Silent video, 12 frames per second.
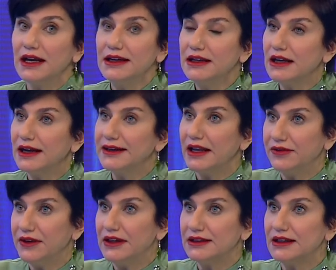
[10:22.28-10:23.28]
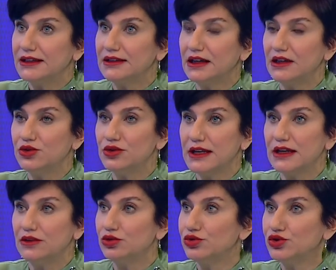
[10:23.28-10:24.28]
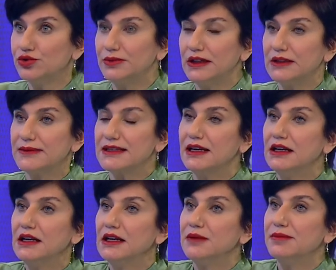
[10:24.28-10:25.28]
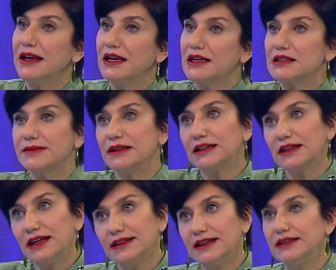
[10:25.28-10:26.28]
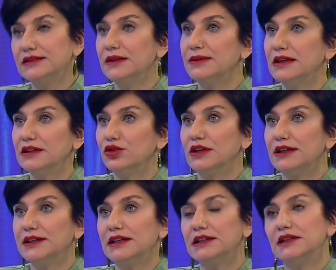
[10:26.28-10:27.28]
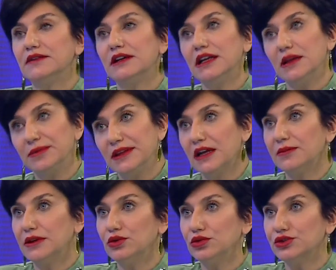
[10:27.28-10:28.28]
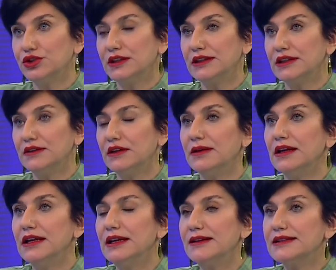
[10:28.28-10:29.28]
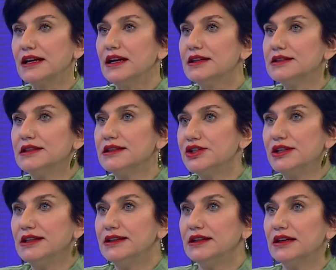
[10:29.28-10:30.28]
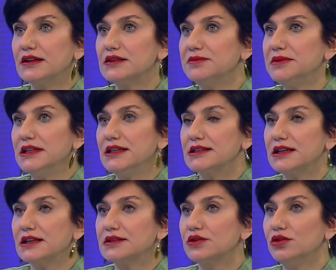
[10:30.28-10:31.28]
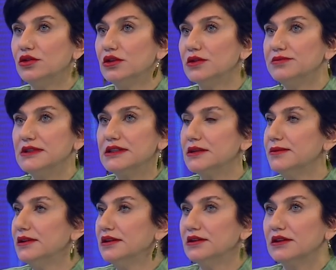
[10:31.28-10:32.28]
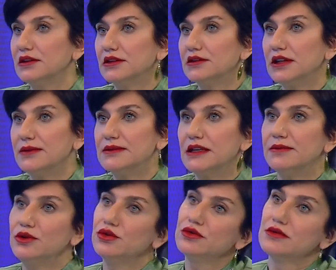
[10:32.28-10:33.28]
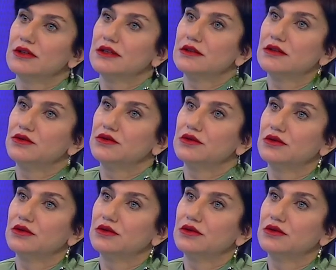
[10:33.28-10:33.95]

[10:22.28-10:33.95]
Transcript: Yani hani efelitler daha yüzeyel oluşumlarda mesela melasmalar daha derin tabakada olanlar da var, epidermal oluşanlar da var ama mesela hastada çil tedavisi bir iki seansta o mis gibi temizleyebiliyorsunuz hastanın yüzünü.